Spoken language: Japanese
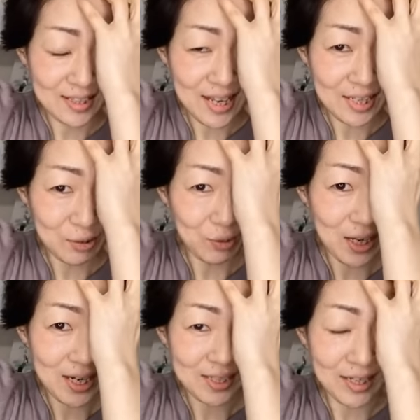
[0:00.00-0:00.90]
点
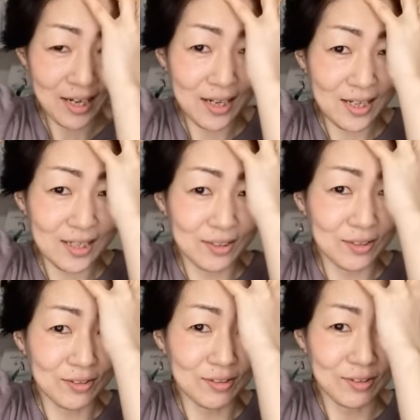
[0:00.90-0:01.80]
捉えたら
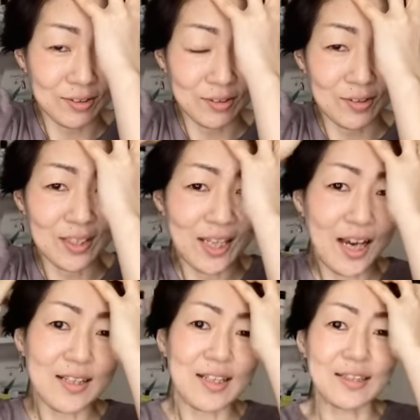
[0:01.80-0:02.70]
ぐーっと引き
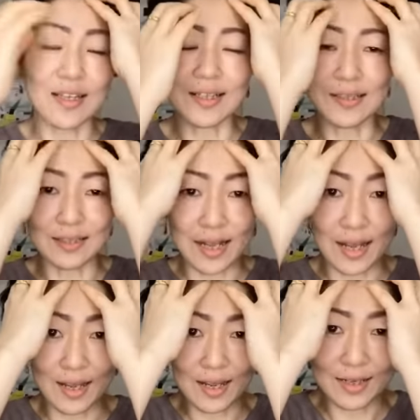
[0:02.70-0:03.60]
離す感じ
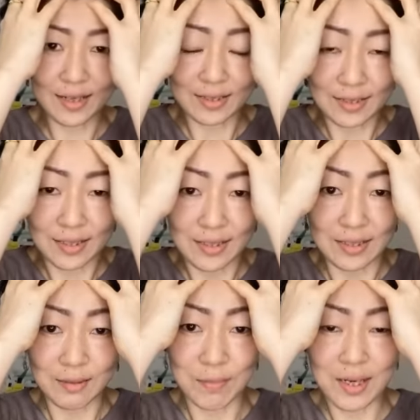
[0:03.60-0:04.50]
でやってい
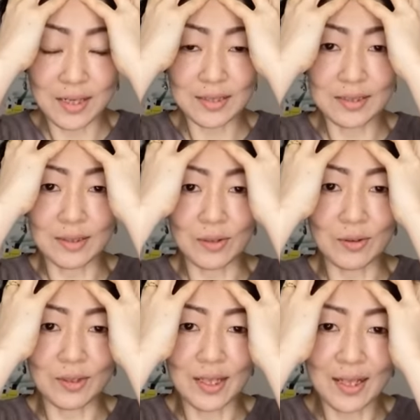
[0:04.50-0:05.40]
きます
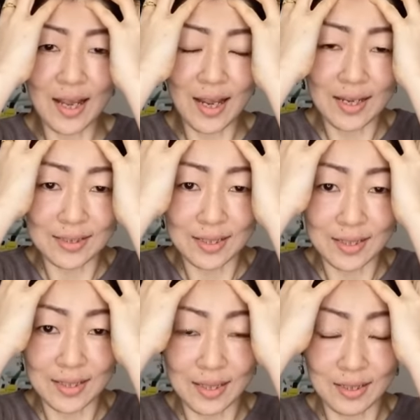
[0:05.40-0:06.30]
両手でぜ
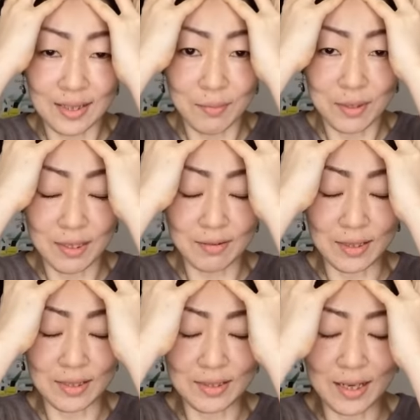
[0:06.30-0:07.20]
ひやってみてく
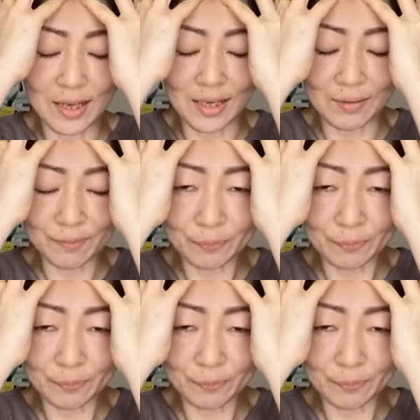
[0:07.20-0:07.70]
ださい